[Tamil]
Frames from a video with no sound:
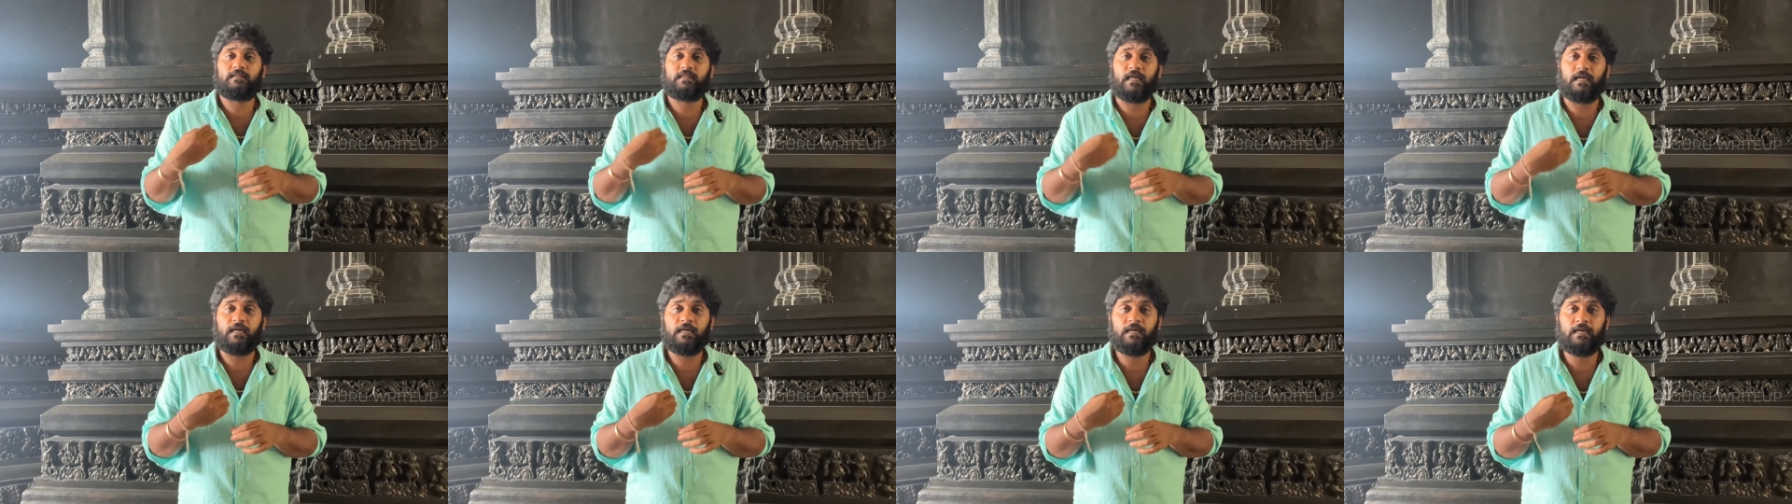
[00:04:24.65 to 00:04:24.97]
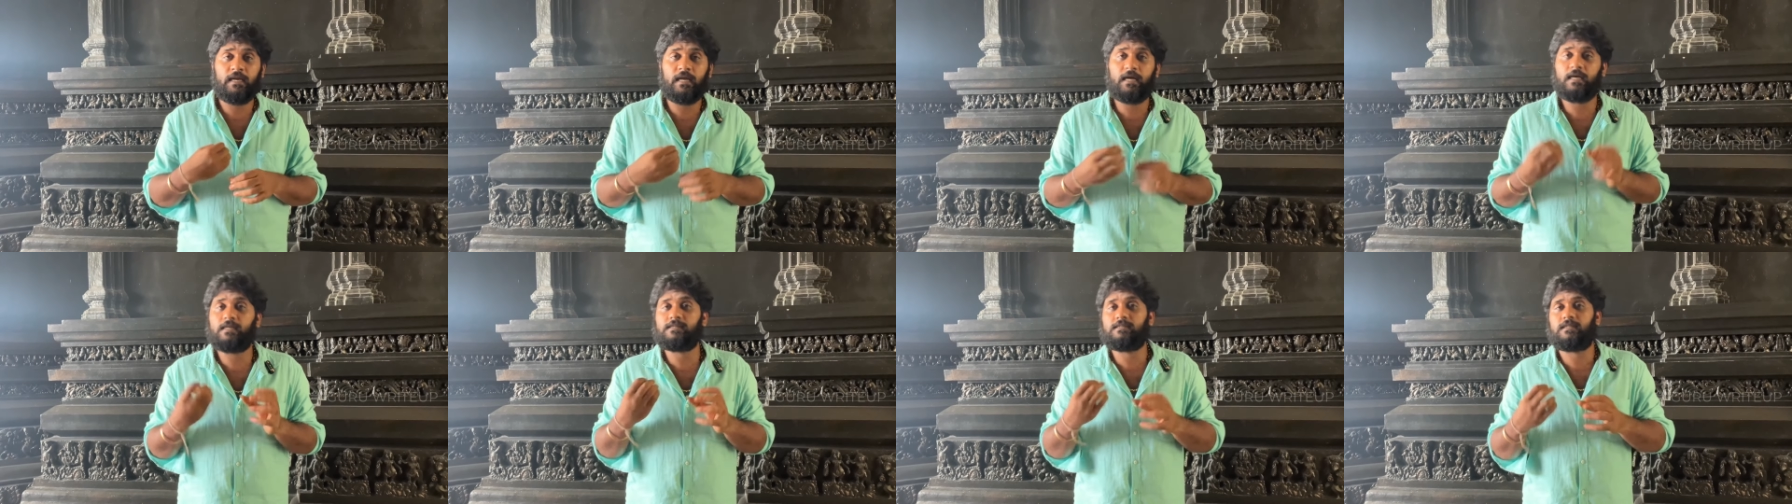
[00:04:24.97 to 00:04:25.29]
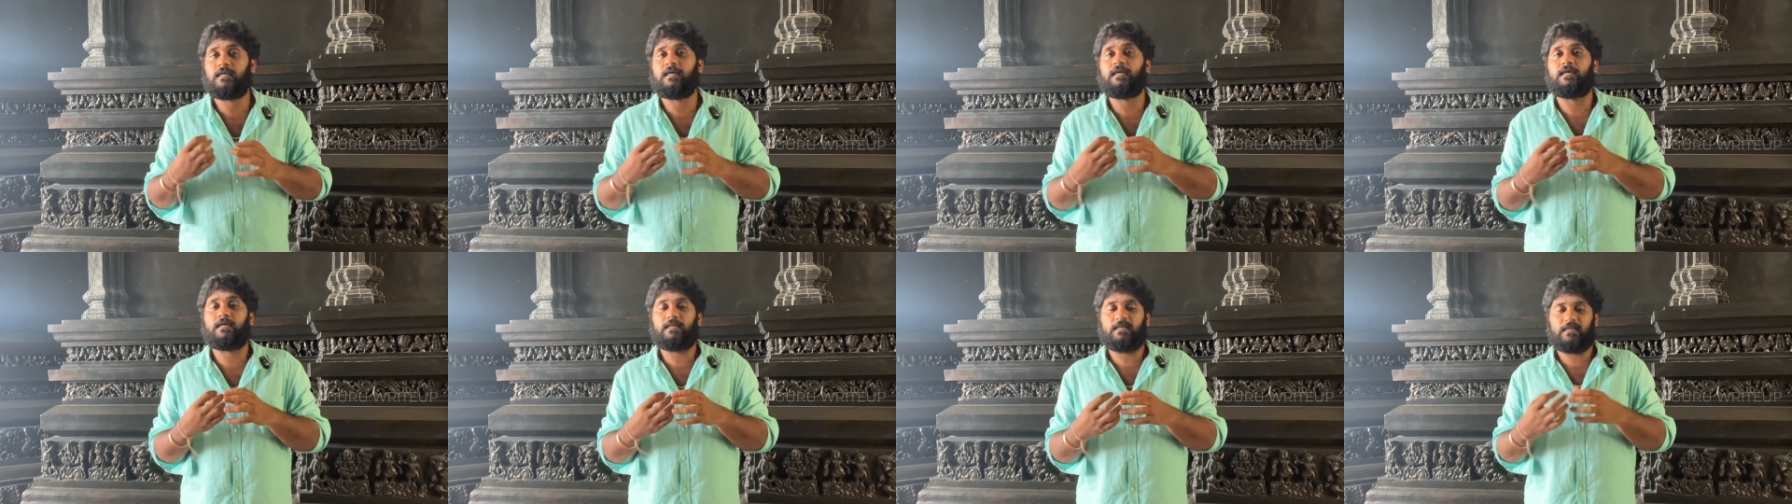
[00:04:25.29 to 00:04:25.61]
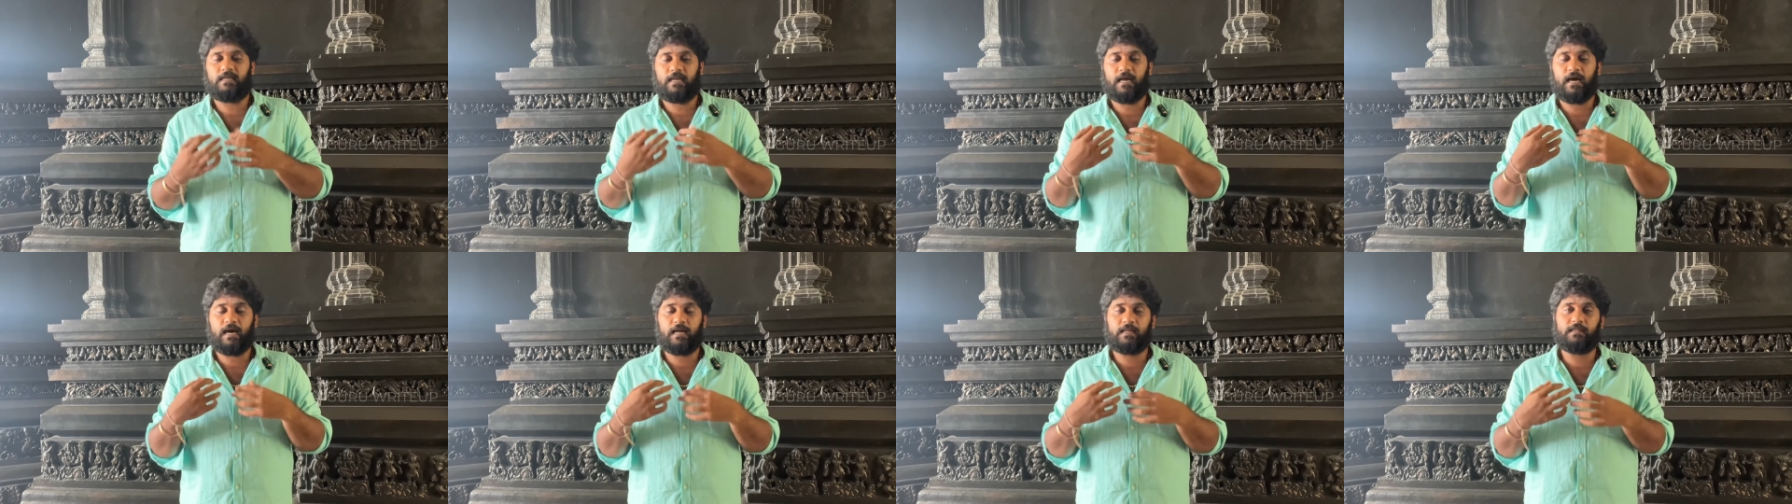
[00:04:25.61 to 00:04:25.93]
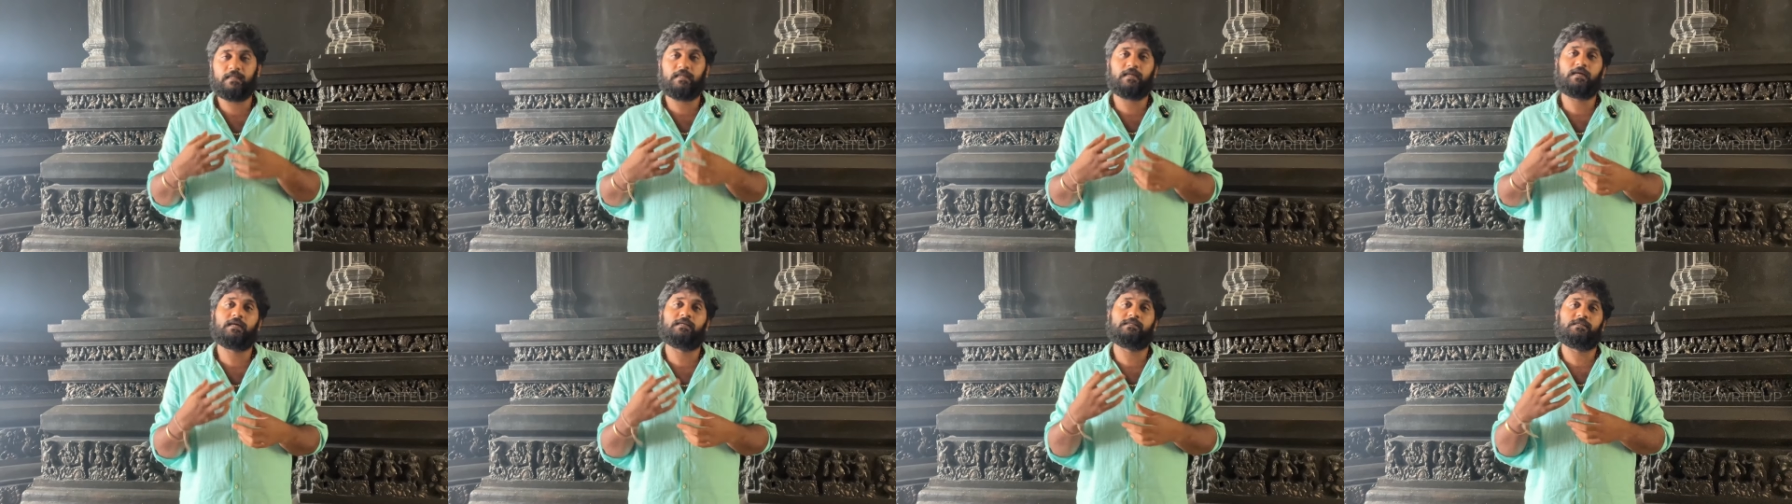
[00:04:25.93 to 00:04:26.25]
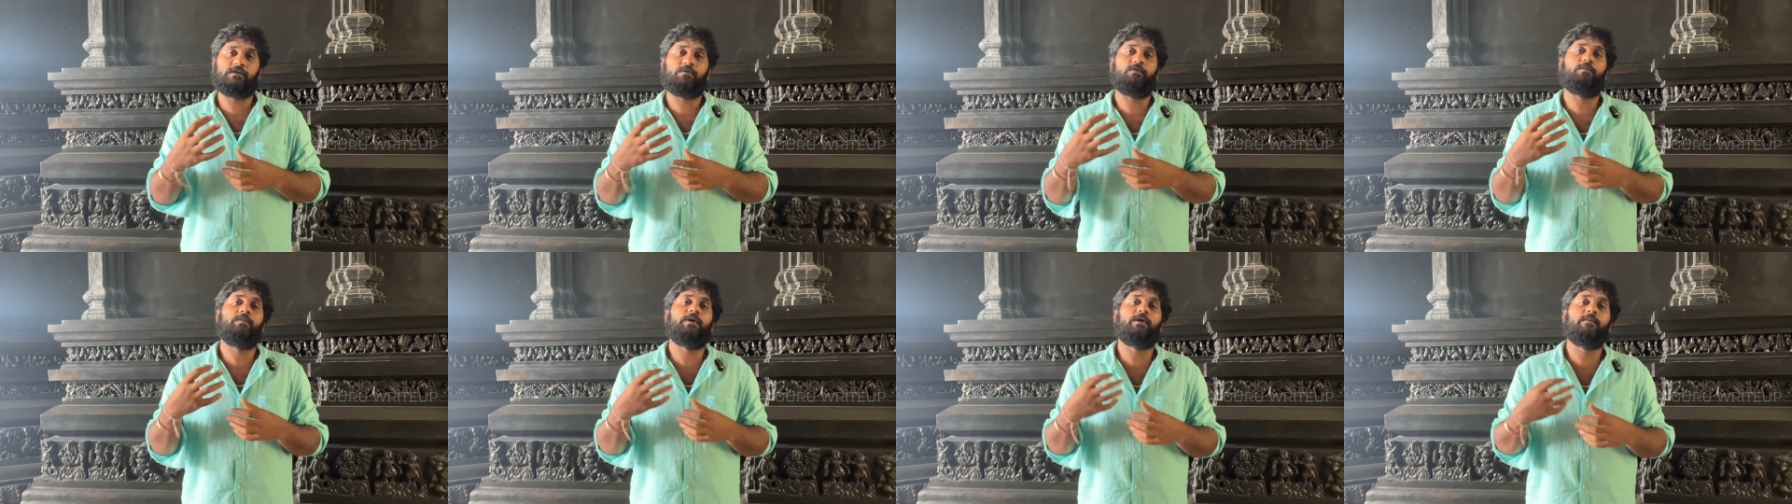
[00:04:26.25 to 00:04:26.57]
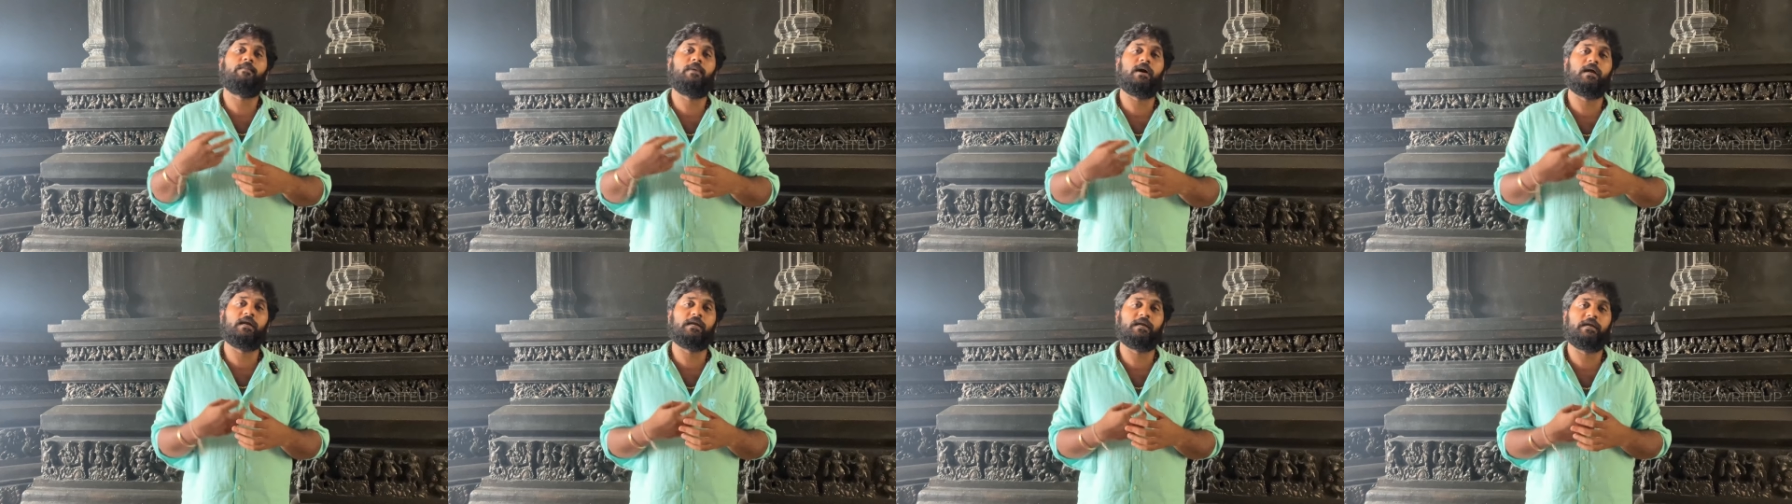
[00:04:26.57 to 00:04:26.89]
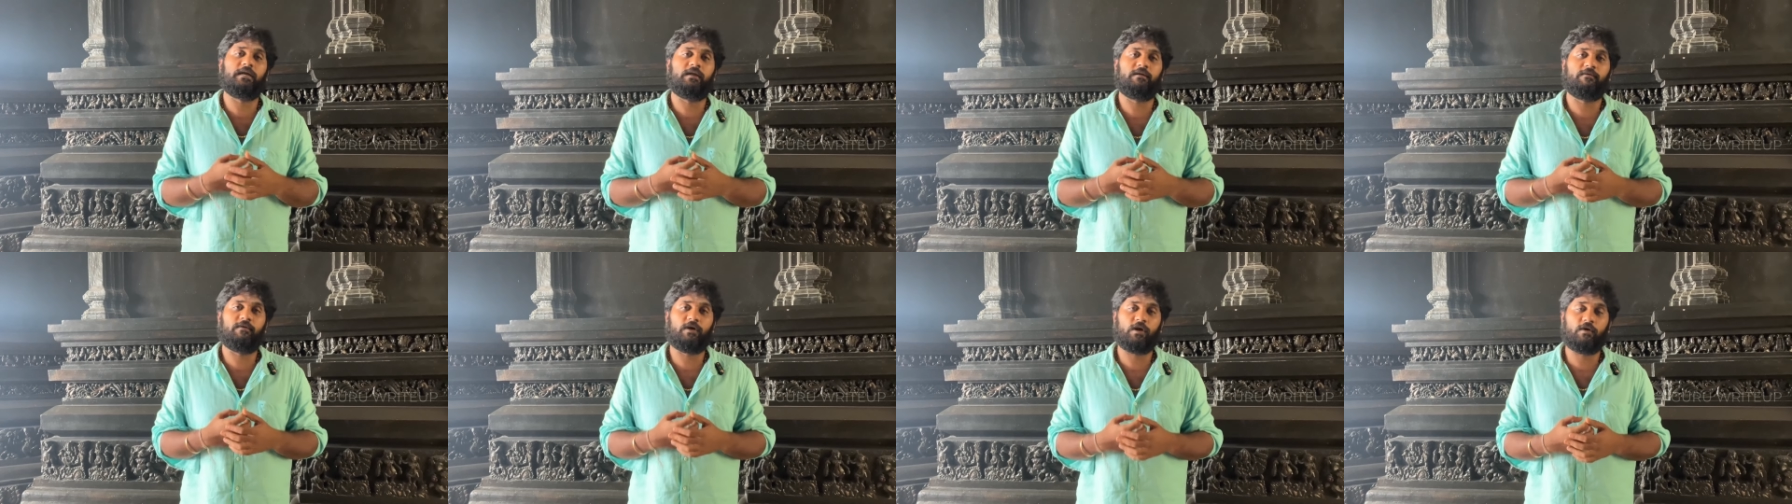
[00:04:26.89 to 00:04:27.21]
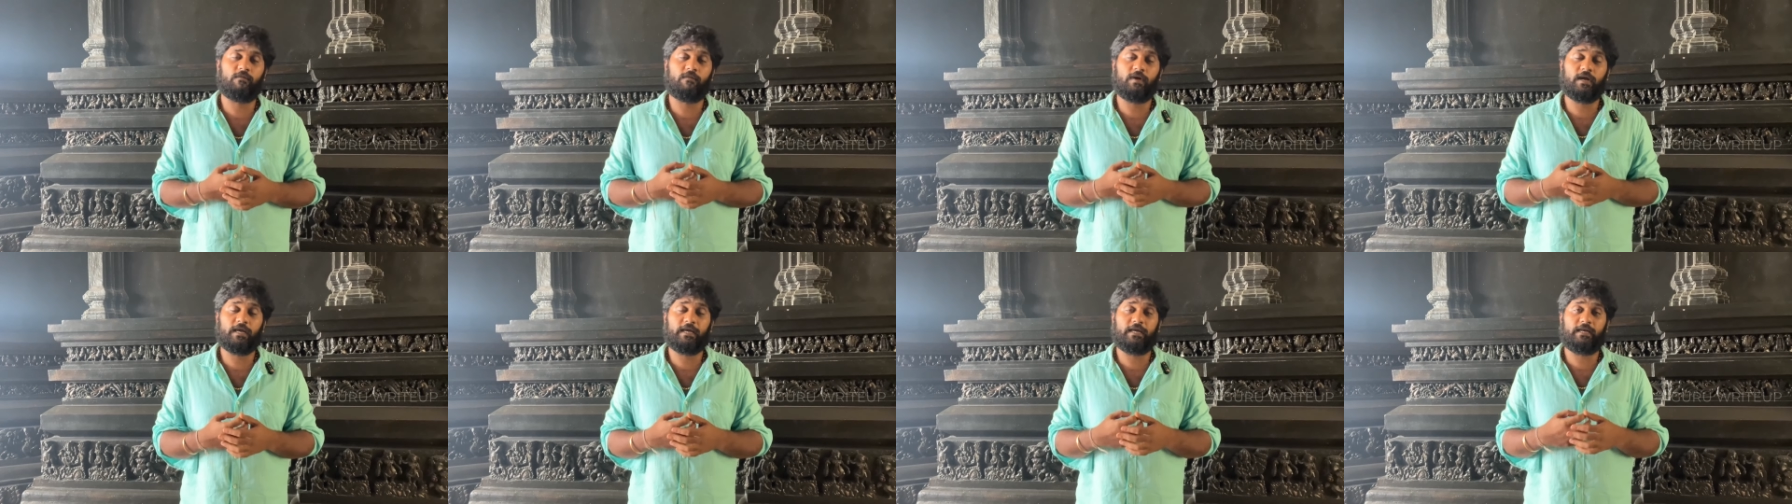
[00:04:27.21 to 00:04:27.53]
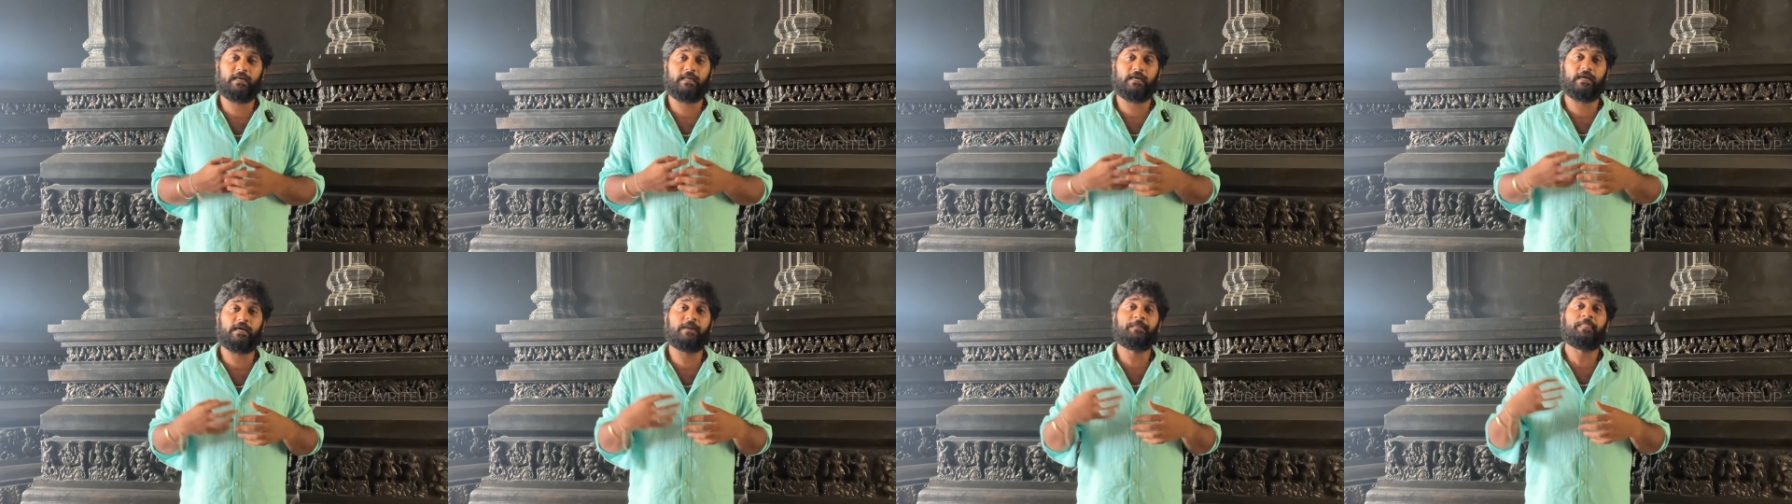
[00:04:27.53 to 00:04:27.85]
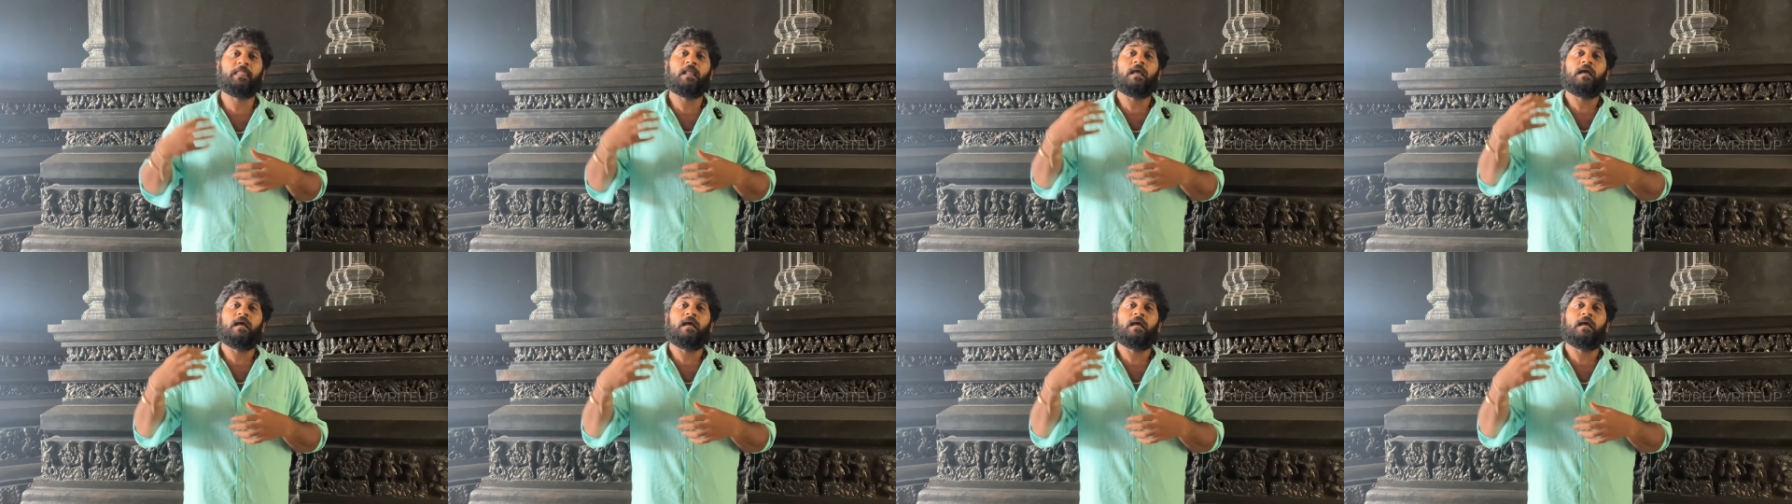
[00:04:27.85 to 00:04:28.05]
தன்னாசை நான் தான் சிவபெருமான்கிட்ட வர வாங்கிட்டேன்